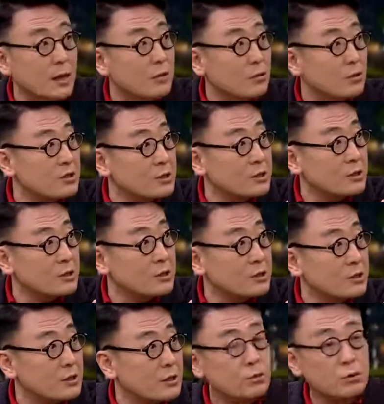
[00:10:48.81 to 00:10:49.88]
很多其他
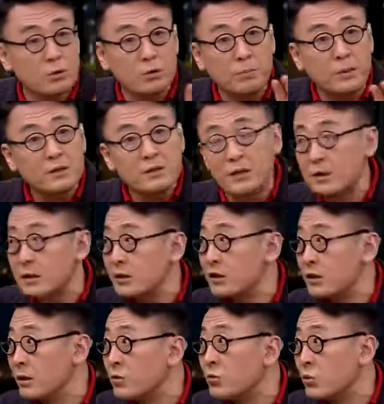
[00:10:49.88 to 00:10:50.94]
国家军队就碰见这个
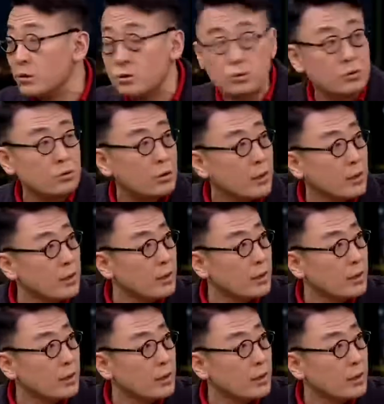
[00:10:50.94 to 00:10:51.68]
秦国的军队，